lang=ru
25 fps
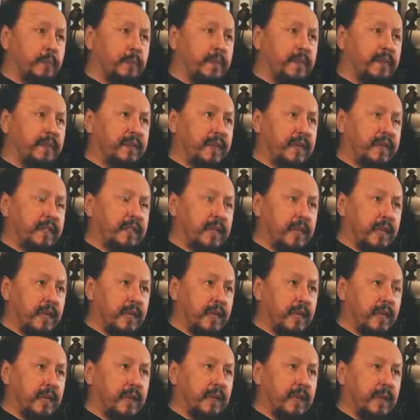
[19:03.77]

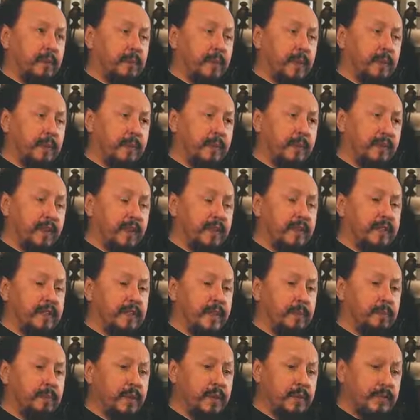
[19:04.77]
привозили напоминания
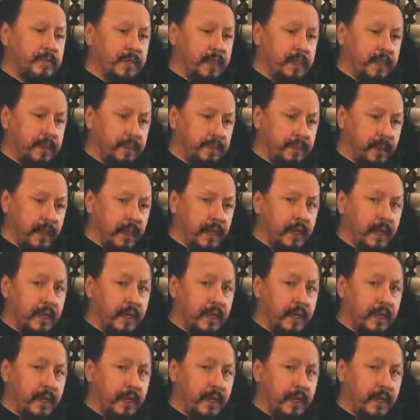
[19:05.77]
записки,